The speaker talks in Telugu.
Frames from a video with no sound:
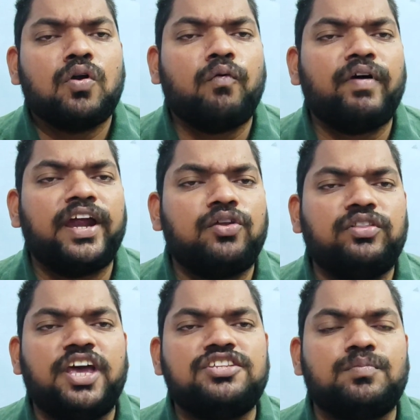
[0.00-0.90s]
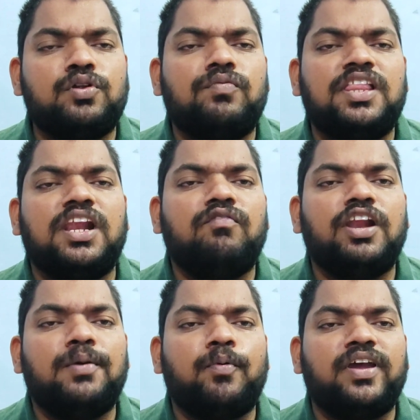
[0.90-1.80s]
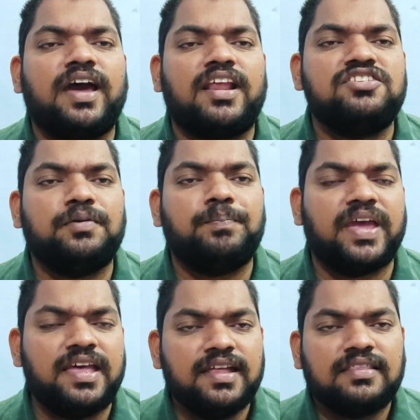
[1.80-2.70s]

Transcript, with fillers: కువైట్ దేశంను వదిలి వెళ్లిపోయారని చెప్పి